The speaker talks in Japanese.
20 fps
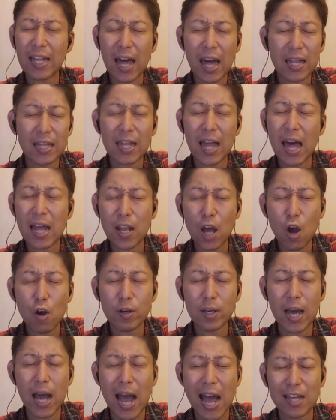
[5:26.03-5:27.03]
何な
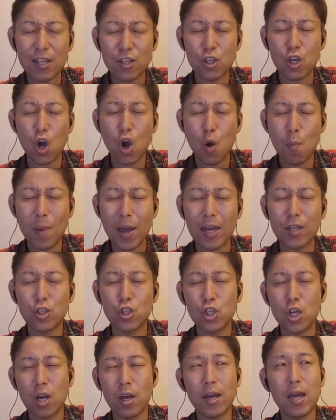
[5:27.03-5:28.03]
のか証明
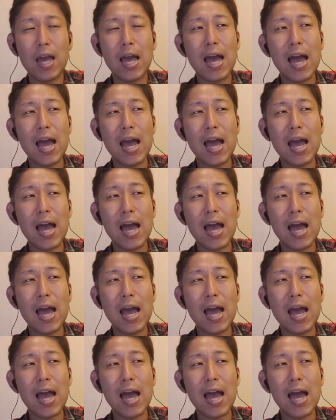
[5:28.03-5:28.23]
しよう